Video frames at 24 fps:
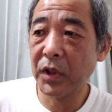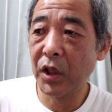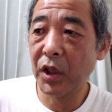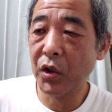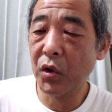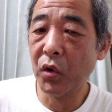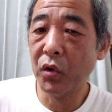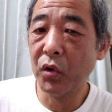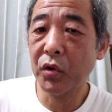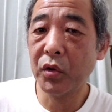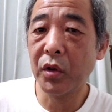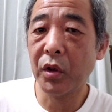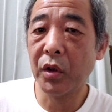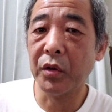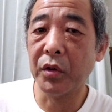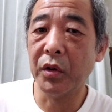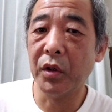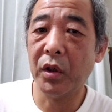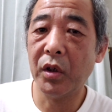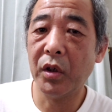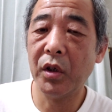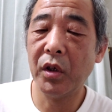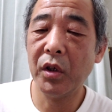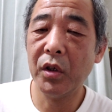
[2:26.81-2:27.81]
よんトン
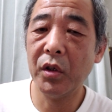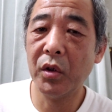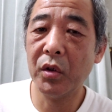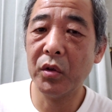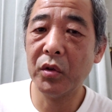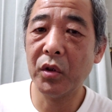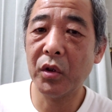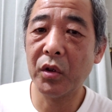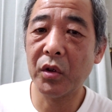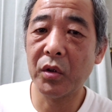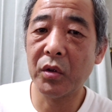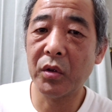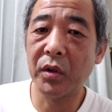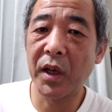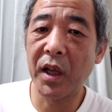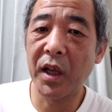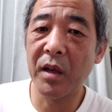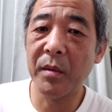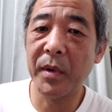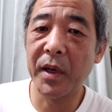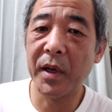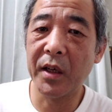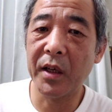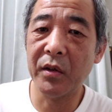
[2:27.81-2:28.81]
の、よんトンの
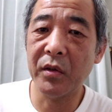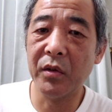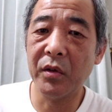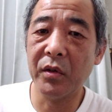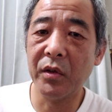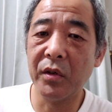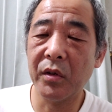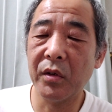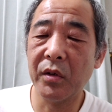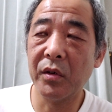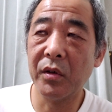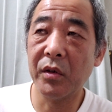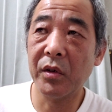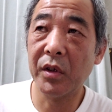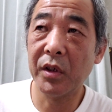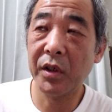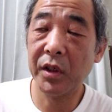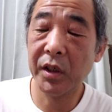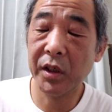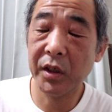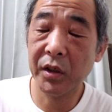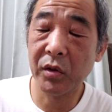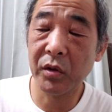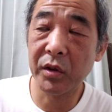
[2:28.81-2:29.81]
ドライバーの
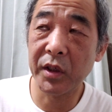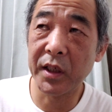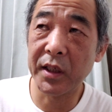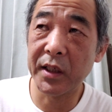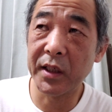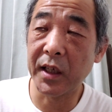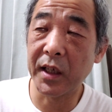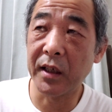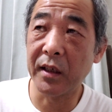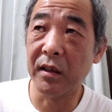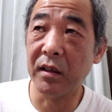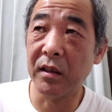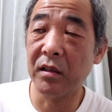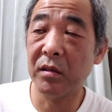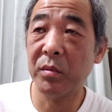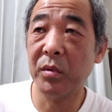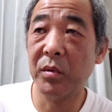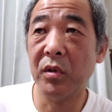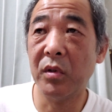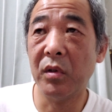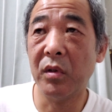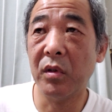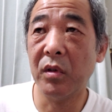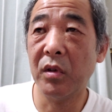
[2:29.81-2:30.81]
人でしたけれど
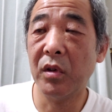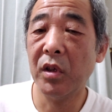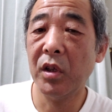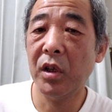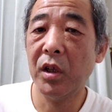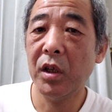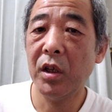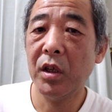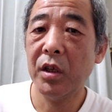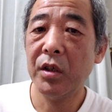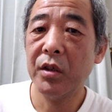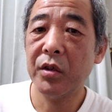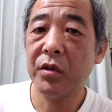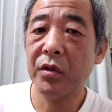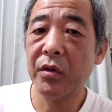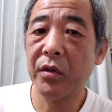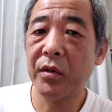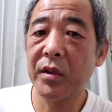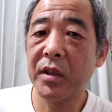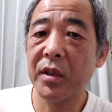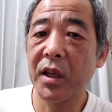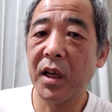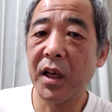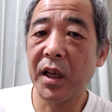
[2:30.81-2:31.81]
も、そ
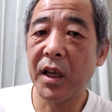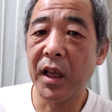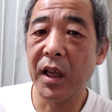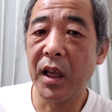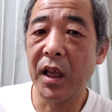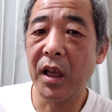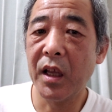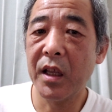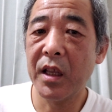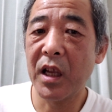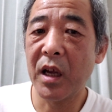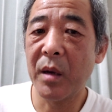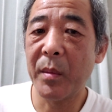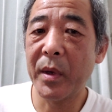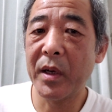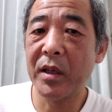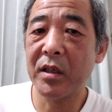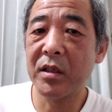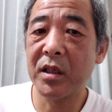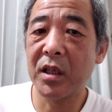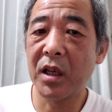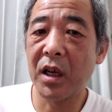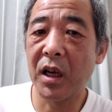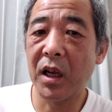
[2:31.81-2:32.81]
の人はね、山
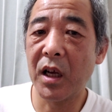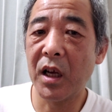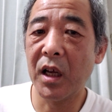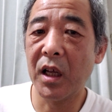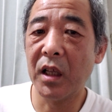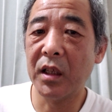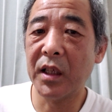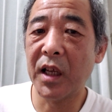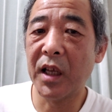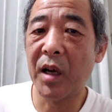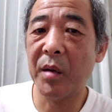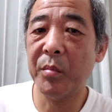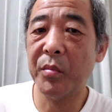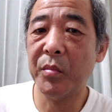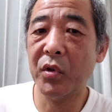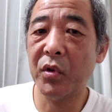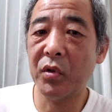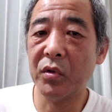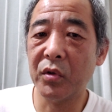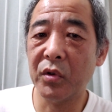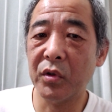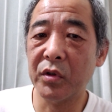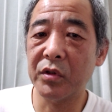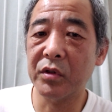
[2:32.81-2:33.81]
口から段
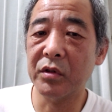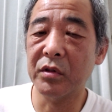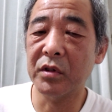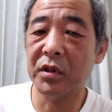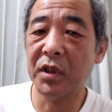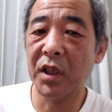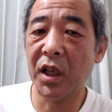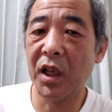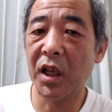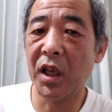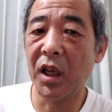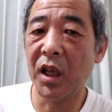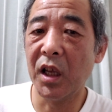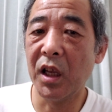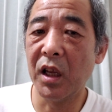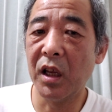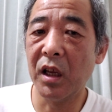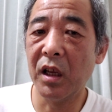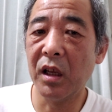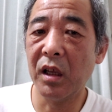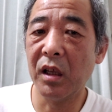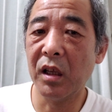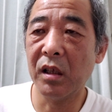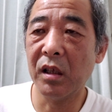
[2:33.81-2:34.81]
ボールを積んで、
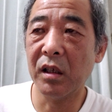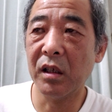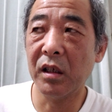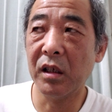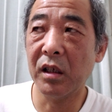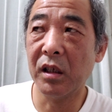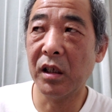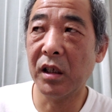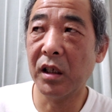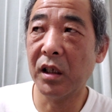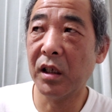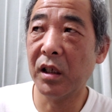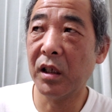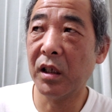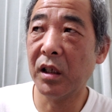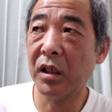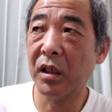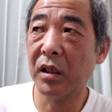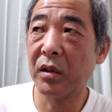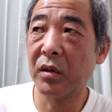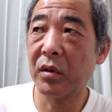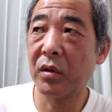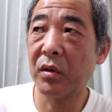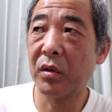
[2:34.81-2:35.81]

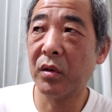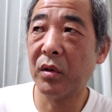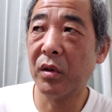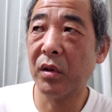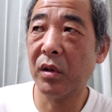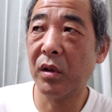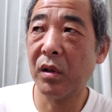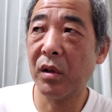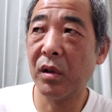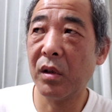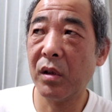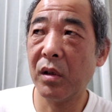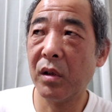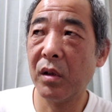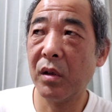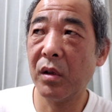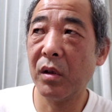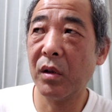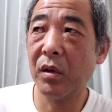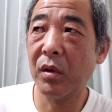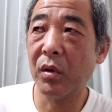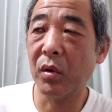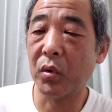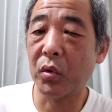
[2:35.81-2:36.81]

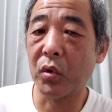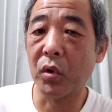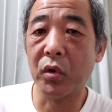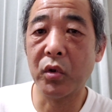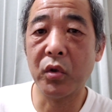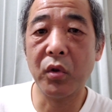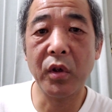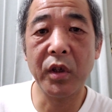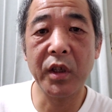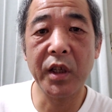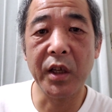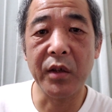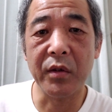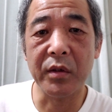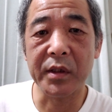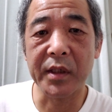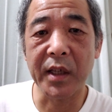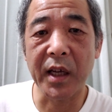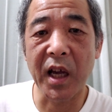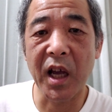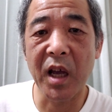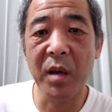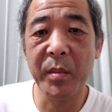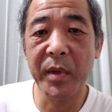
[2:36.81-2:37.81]
えー、と、鳥取県の
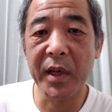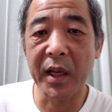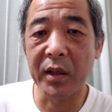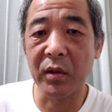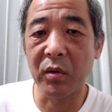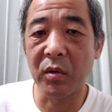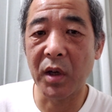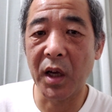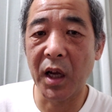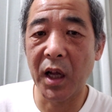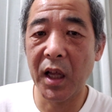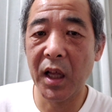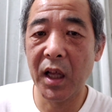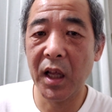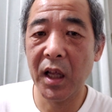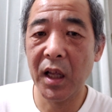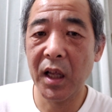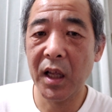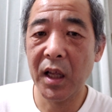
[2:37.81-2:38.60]
境港か、